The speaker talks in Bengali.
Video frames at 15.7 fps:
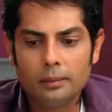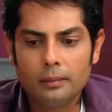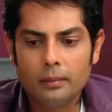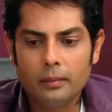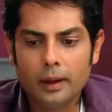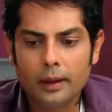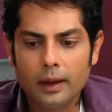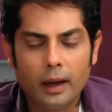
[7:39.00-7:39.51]
একটা
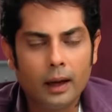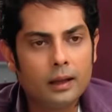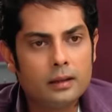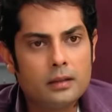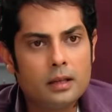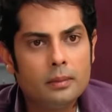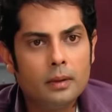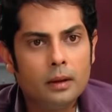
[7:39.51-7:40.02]
একটা
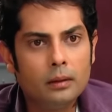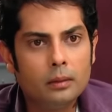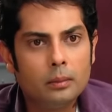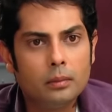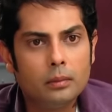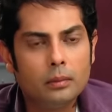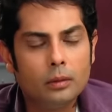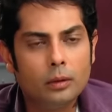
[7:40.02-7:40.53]

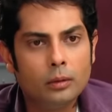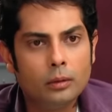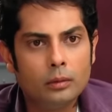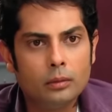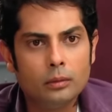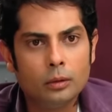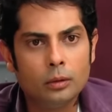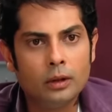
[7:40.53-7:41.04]
দুর্ঘটনায়
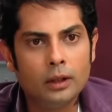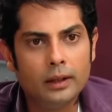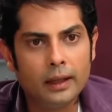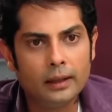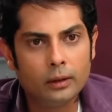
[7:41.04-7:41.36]
ওনার